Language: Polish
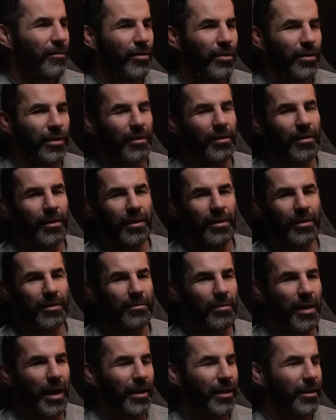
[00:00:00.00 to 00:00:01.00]
to te
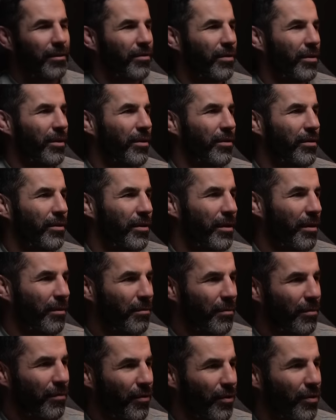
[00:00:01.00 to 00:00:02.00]
zmiany, które oni
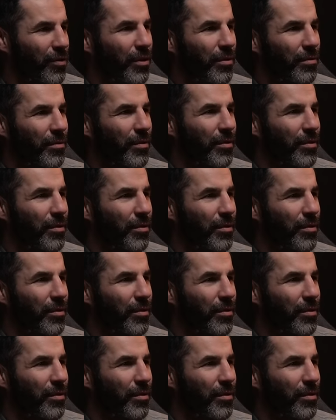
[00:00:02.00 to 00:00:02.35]
tam tworzą,